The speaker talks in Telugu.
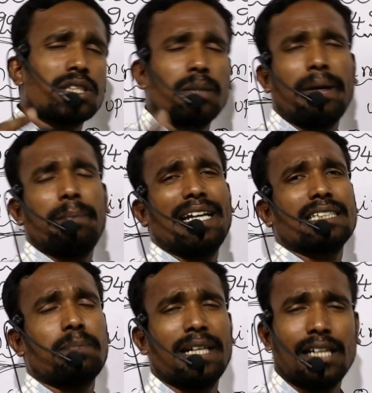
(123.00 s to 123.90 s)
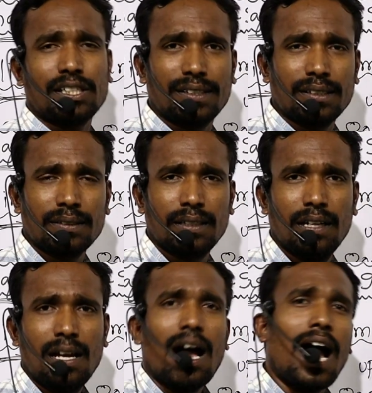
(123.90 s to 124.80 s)
క్వశ్చన్ పేపర్ ఎక్స్ప్లెనేషన్
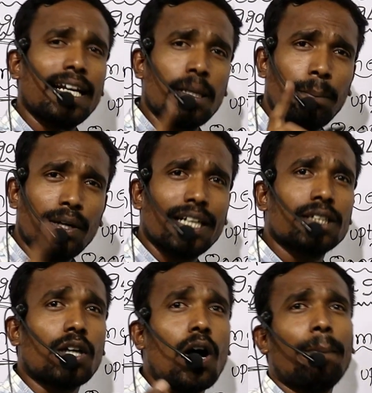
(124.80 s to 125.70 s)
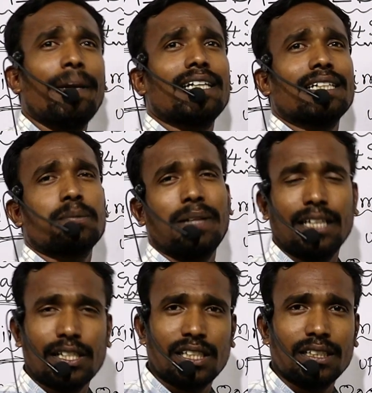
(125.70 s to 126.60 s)
అండ్ ఇంపార్టెంట్ టాపిక్
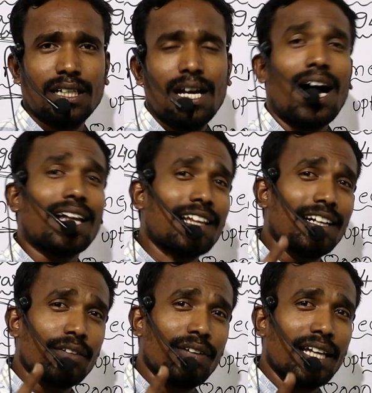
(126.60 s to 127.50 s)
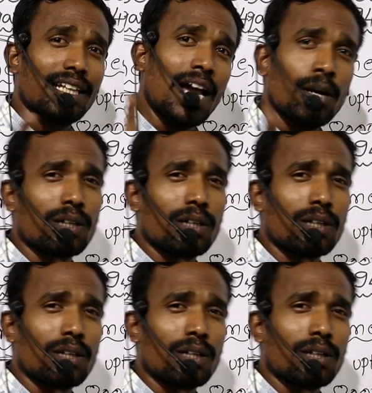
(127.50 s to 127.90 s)
ఎక్స్ప్లెనేషన్ అట్లాంటివి లైవ్